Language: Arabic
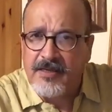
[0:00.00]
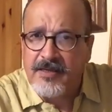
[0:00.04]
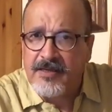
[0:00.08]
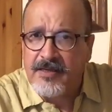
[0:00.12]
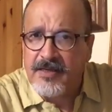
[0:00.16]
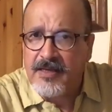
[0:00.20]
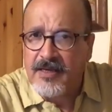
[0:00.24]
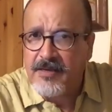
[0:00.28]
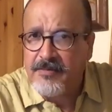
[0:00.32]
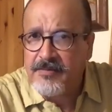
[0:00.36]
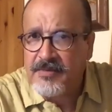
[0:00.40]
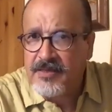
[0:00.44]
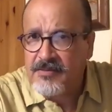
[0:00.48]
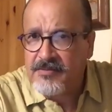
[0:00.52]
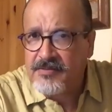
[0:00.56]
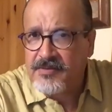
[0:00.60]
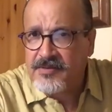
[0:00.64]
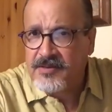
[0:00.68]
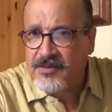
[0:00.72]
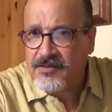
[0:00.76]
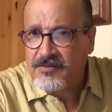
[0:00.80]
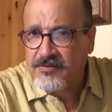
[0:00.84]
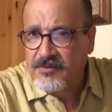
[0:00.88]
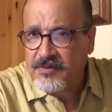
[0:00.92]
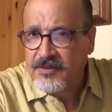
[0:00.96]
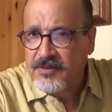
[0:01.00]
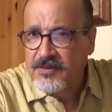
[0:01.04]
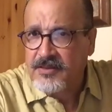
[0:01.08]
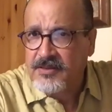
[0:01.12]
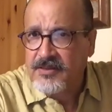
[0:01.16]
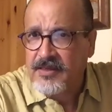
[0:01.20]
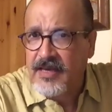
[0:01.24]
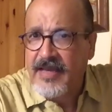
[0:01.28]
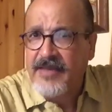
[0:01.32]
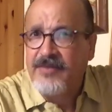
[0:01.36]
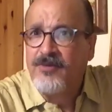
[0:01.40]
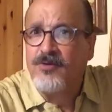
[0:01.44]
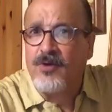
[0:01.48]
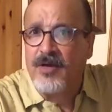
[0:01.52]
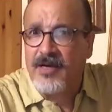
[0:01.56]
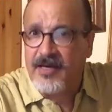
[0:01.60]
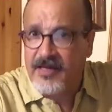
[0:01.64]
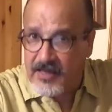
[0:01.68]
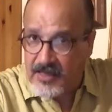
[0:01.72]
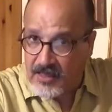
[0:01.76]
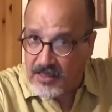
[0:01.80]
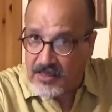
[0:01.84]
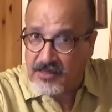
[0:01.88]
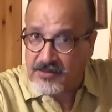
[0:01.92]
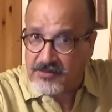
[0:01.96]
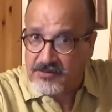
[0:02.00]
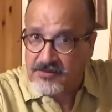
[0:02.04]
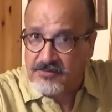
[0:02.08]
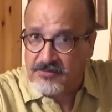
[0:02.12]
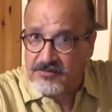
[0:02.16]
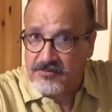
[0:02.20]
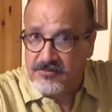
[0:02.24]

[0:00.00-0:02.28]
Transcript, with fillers: حميد آه، المداوي عنده علاقات